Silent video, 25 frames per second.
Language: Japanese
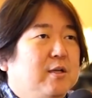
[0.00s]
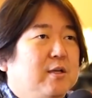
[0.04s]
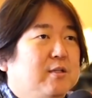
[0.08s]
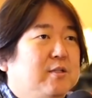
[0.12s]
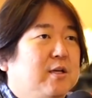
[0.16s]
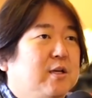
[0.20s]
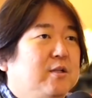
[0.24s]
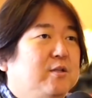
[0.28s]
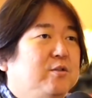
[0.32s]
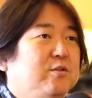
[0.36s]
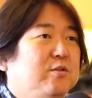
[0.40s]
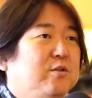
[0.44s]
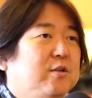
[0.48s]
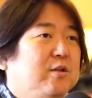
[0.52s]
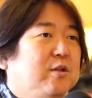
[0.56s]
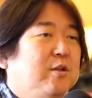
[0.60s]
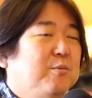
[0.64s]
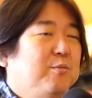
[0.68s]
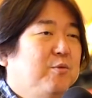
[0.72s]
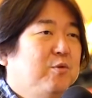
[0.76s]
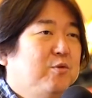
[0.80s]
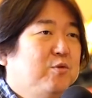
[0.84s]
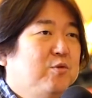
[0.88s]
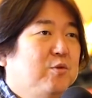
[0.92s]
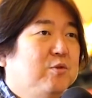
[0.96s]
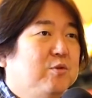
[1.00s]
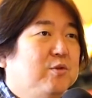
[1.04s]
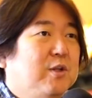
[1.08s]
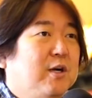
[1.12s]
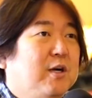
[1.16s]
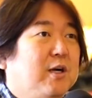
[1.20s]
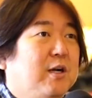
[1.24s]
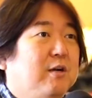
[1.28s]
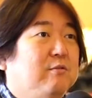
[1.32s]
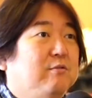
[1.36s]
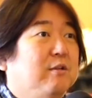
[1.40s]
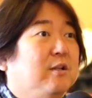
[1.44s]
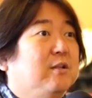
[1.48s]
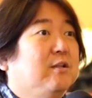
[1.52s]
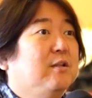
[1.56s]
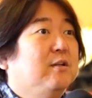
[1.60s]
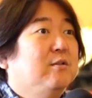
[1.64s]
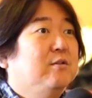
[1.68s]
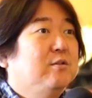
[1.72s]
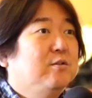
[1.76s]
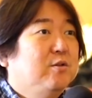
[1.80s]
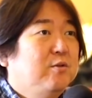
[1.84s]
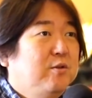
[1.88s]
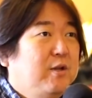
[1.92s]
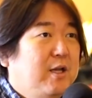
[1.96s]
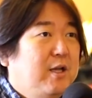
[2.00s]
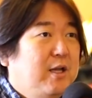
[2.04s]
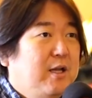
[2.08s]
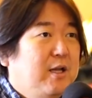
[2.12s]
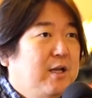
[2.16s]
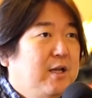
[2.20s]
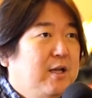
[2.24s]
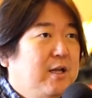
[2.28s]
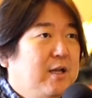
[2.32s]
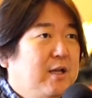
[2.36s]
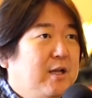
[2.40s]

最終的にはものすごく仲良くなったんですよね。